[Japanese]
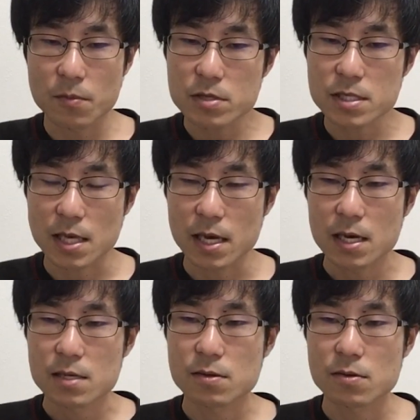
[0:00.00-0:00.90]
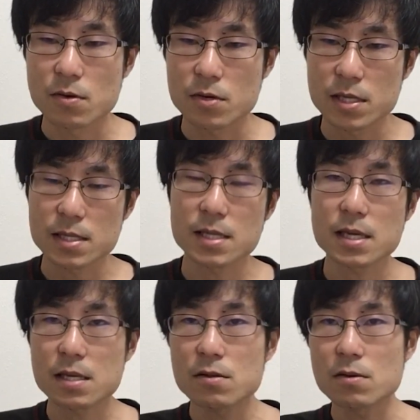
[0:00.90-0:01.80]
もしねその行った
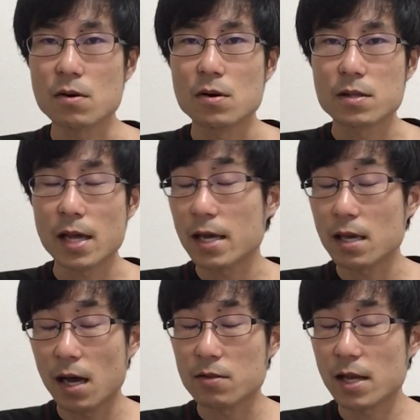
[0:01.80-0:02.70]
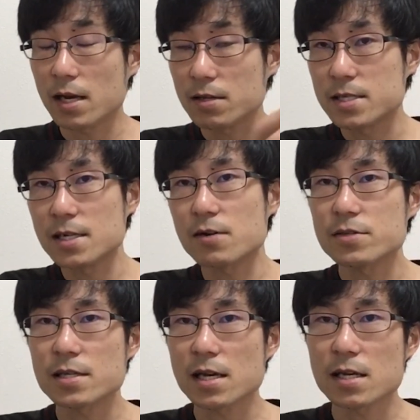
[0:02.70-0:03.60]
先の大あの大学で進学し
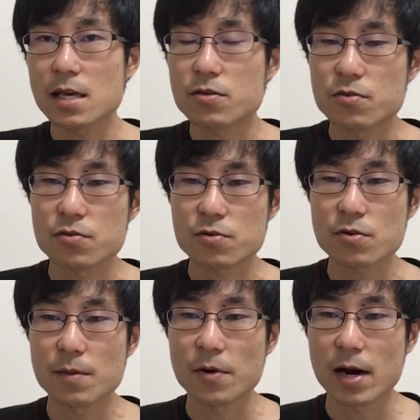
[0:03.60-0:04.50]
た先で就職とかも